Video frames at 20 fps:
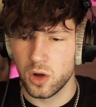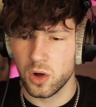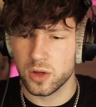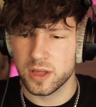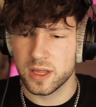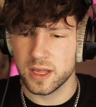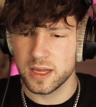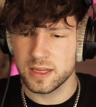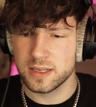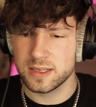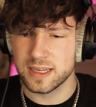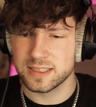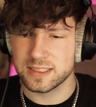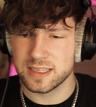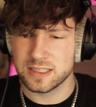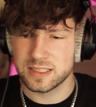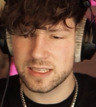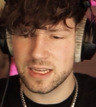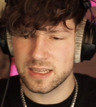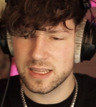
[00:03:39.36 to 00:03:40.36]
okay, der
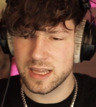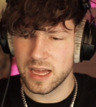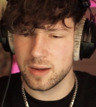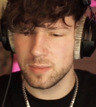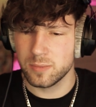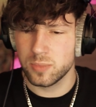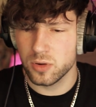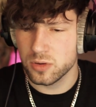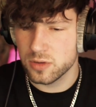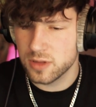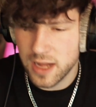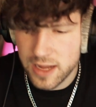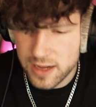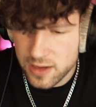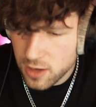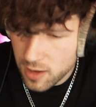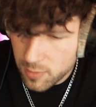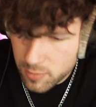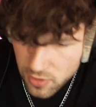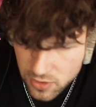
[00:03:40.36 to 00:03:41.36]
Satz hat keinen Punkt, kein
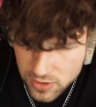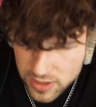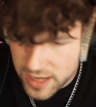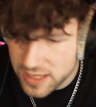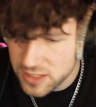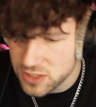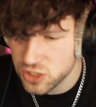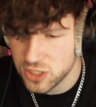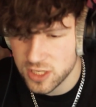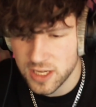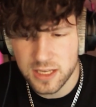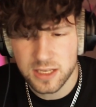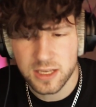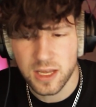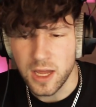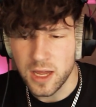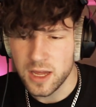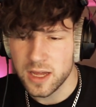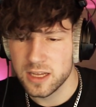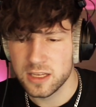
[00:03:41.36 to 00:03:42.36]
Komma, keinen Strich.
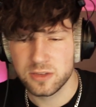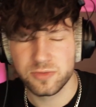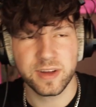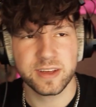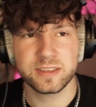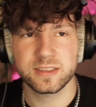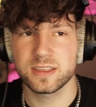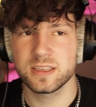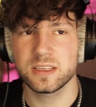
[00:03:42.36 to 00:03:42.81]
Ich weiß